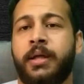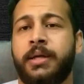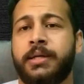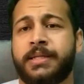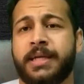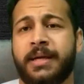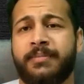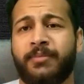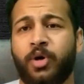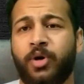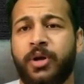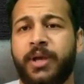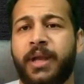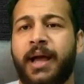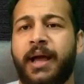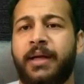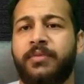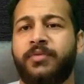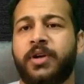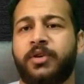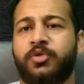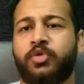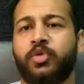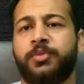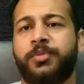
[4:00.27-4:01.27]
إحنا زي ما قلنا
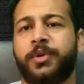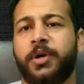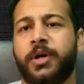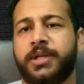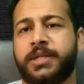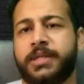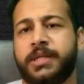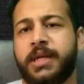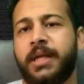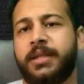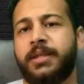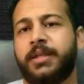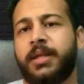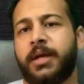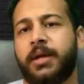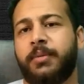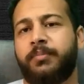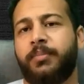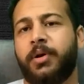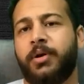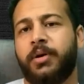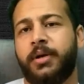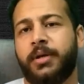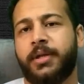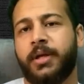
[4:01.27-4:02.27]
عندك تو بارتس عندك
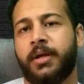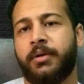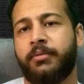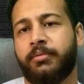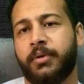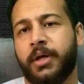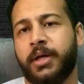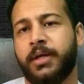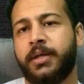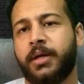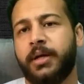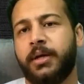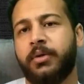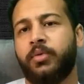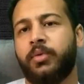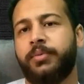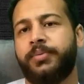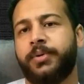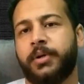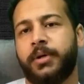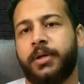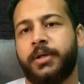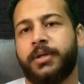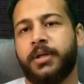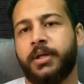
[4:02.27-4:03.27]
بارت الرايتنج
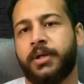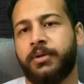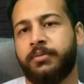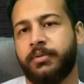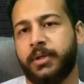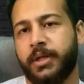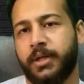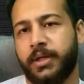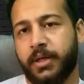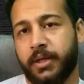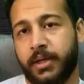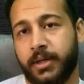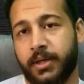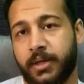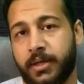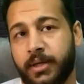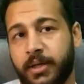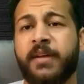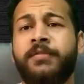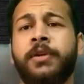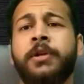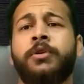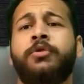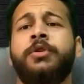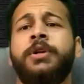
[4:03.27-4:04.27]
وبارت الريدنج.
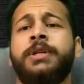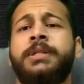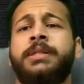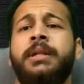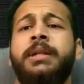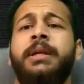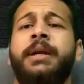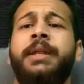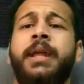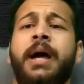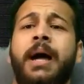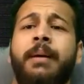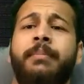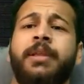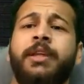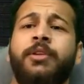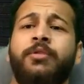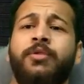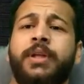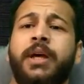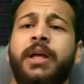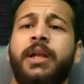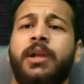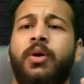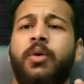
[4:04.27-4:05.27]
في الكورس اللي إحنا
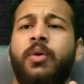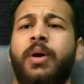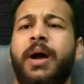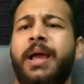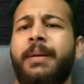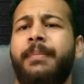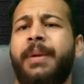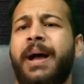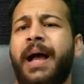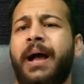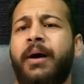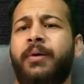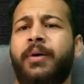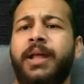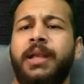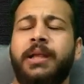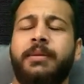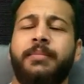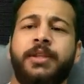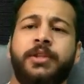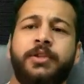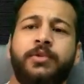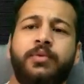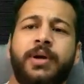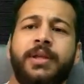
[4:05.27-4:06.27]
عاملينه ده اللي هو هيبقى
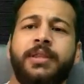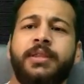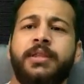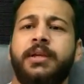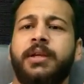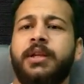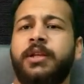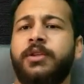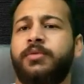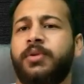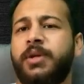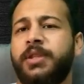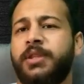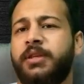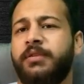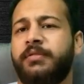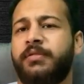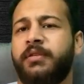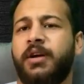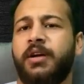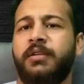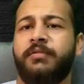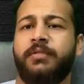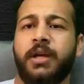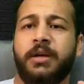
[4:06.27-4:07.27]
حوالي من 20 ل
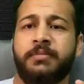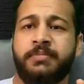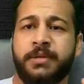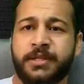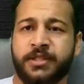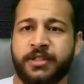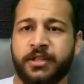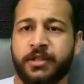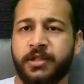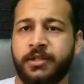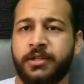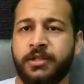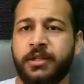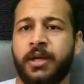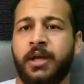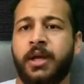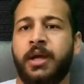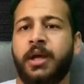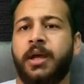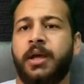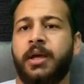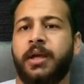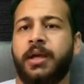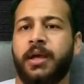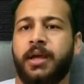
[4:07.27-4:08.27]
25 ابيسود
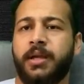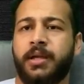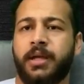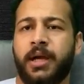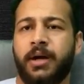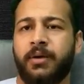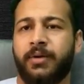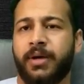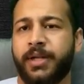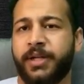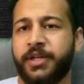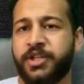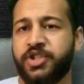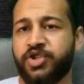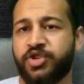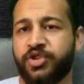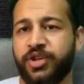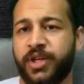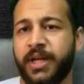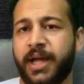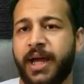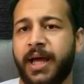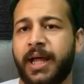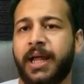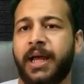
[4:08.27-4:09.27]
يعني حوالي
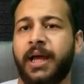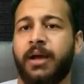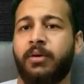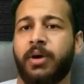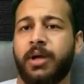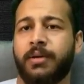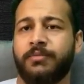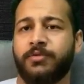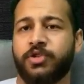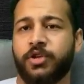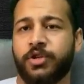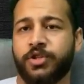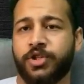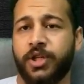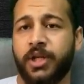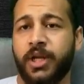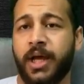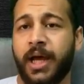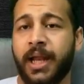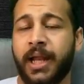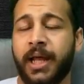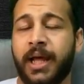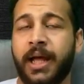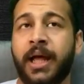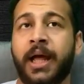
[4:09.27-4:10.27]
20 حلقة أو 25
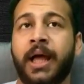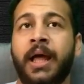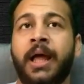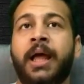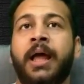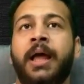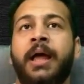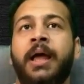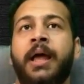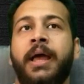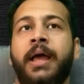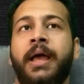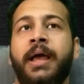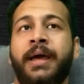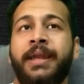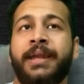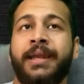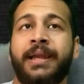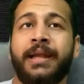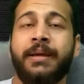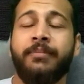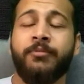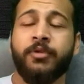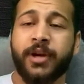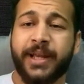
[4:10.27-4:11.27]
حلقة احنا
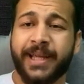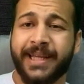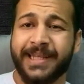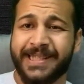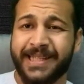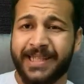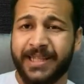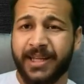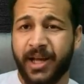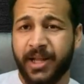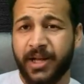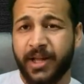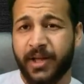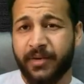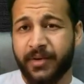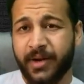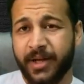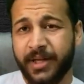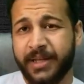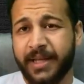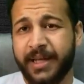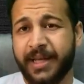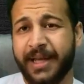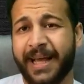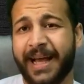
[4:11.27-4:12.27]
ليه مركزين على
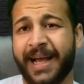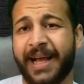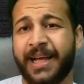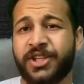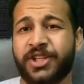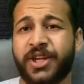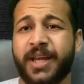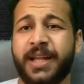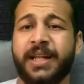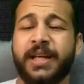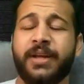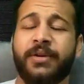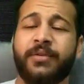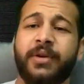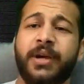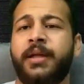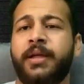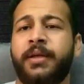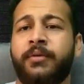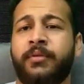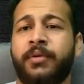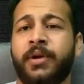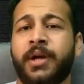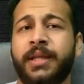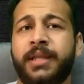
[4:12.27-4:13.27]
الرايتنج عشان
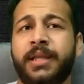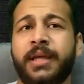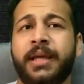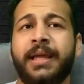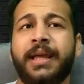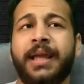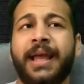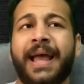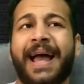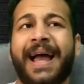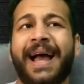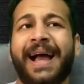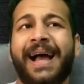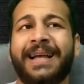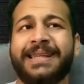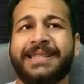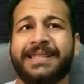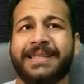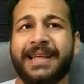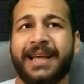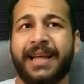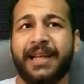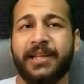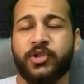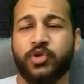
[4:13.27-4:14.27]
الرايتنج
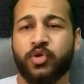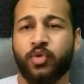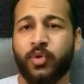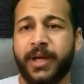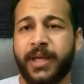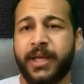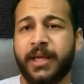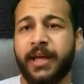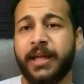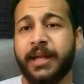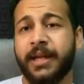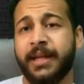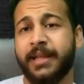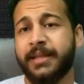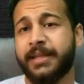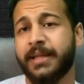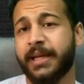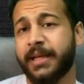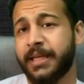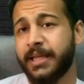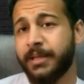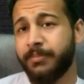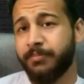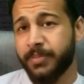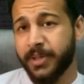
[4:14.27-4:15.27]
اسهل شويه ان انت
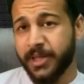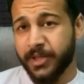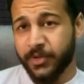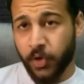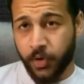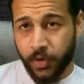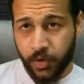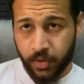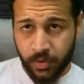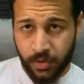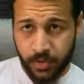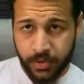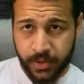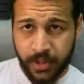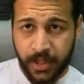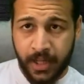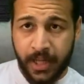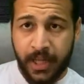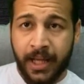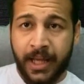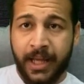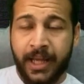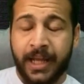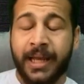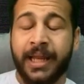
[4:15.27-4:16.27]
تجيب بيه درجات
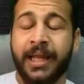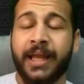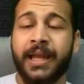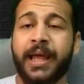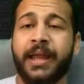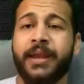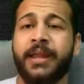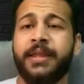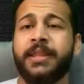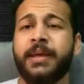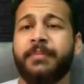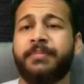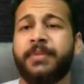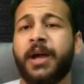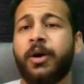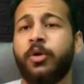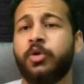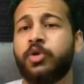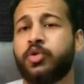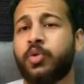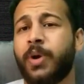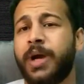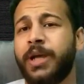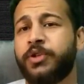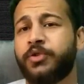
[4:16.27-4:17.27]
ليه لان انت
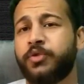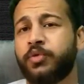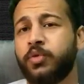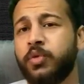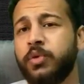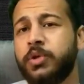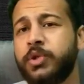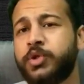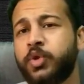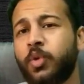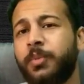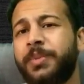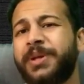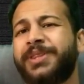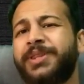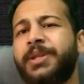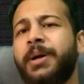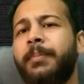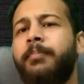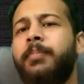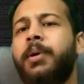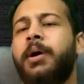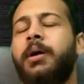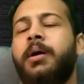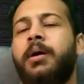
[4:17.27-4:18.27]
بتاخد شويه رولز
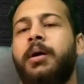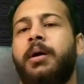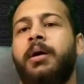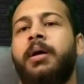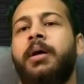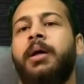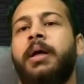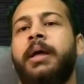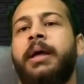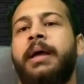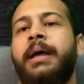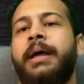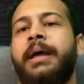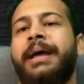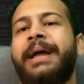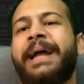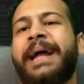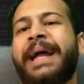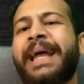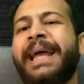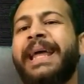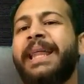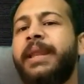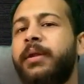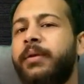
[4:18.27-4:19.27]
وبتطبقها
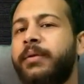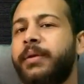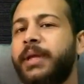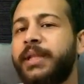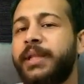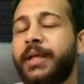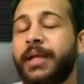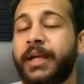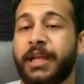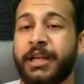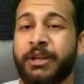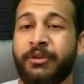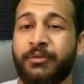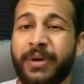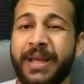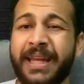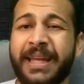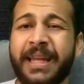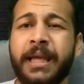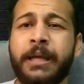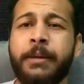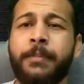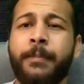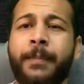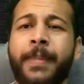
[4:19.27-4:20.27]
غير الريدنج
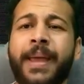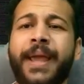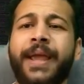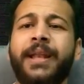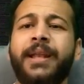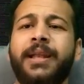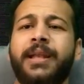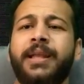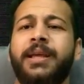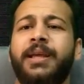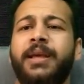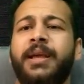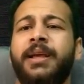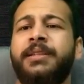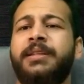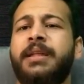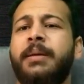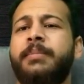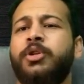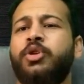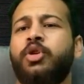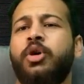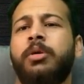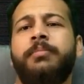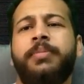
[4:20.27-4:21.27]
الريدنج مينلي انت
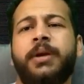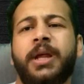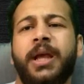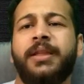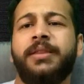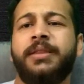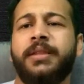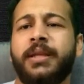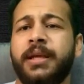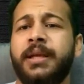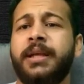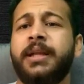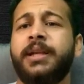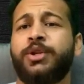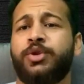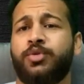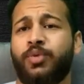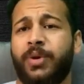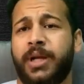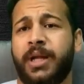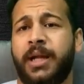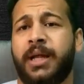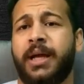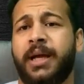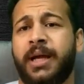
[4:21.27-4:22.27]
بتكومبريهند انجلش
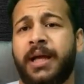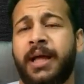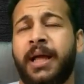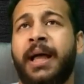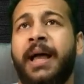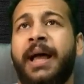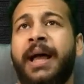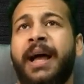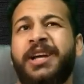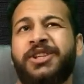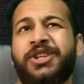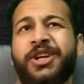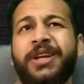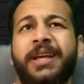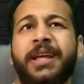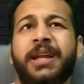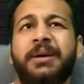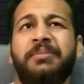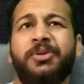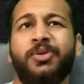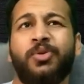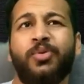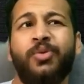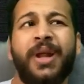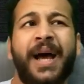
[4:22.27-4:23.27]
ولا لا عشان كده
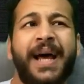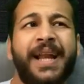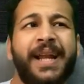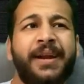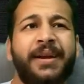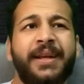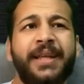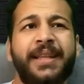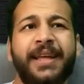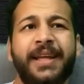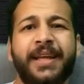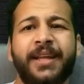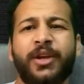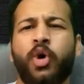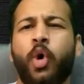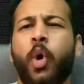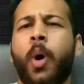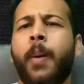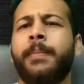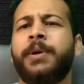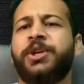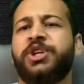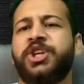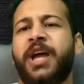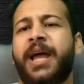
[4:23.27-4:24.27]
بنقول على الريدنج ان هو
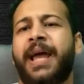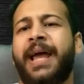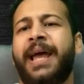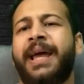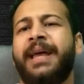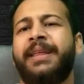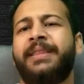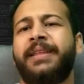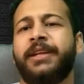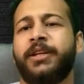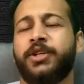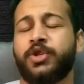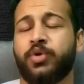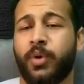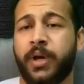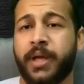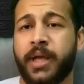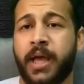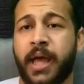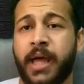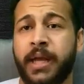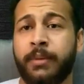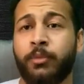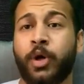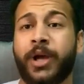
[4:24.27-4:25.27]
مش عادل شويه
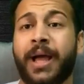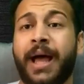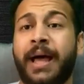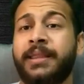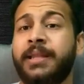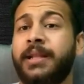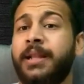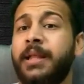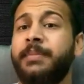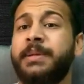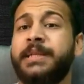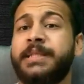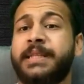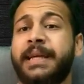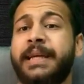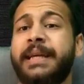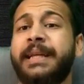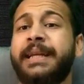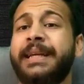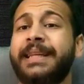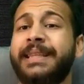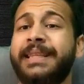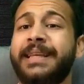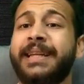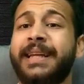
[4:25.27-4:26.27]
يعني ممكن حد تلاقيه بيذاكر
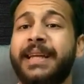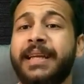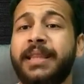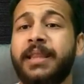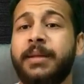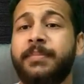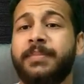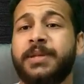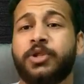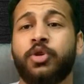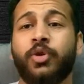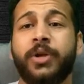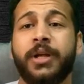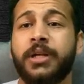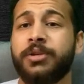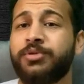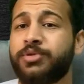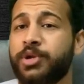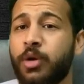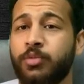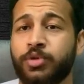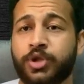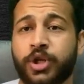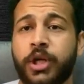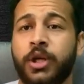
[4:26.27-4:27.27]
كتير جدا بس هو الانجلش
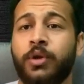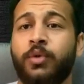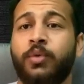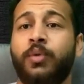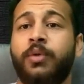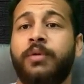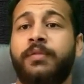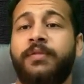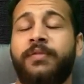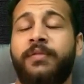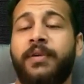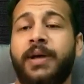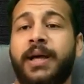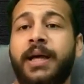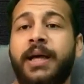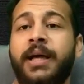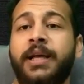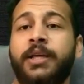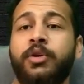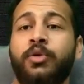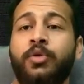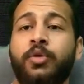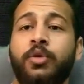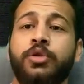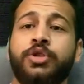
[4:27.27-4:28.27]
بتاعه مش حلو
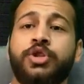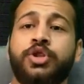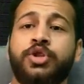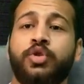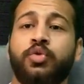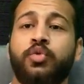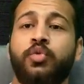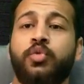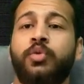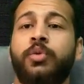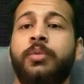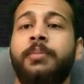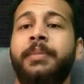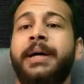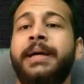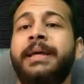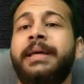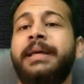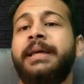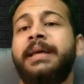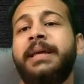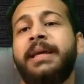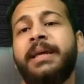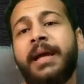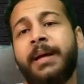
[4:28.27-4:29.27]
فيخش وما
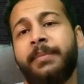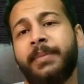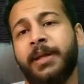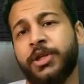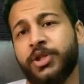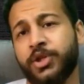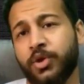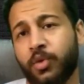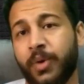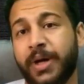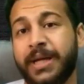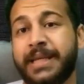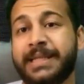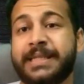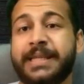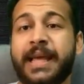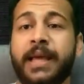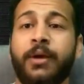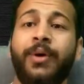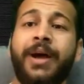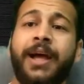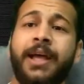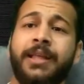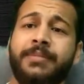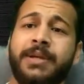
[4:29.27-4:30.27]
يعملش كويس زي
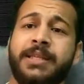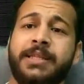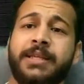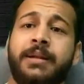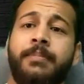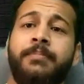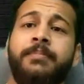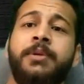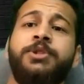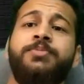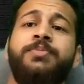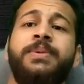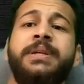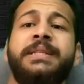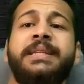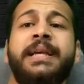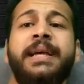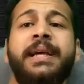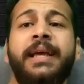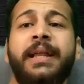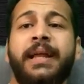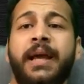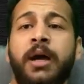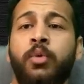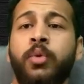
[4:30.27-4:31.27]
واحد مثلا مش
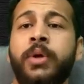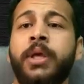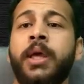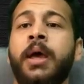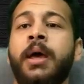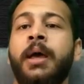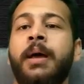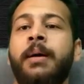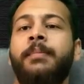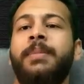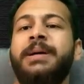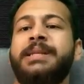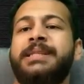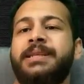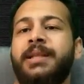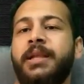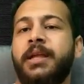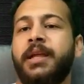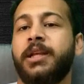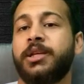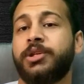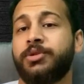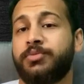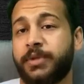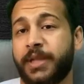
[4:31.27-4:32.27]
بيذاكر قوي بس
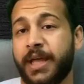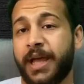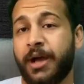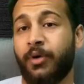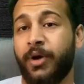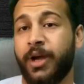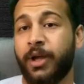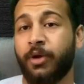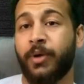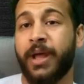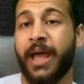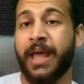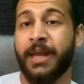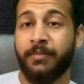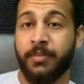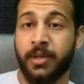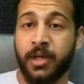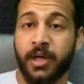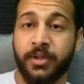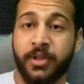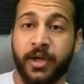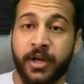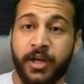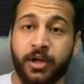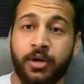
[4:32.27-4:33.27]
الانجلش بتاعه حلو يعني
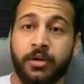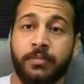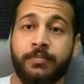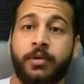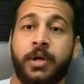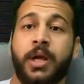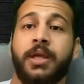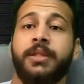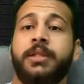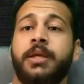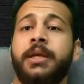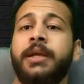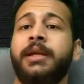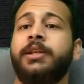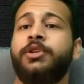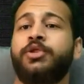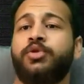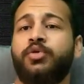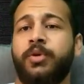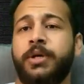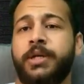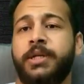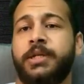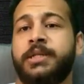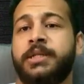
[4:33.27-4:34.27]
بيقدر يكومبريهند انجلش
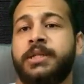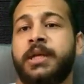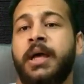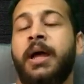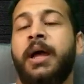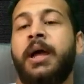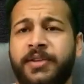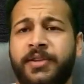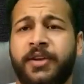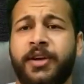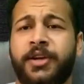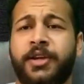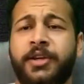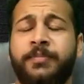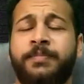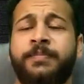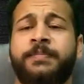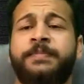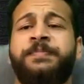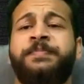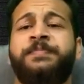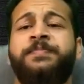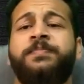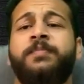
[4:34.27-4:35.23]
كويس طيب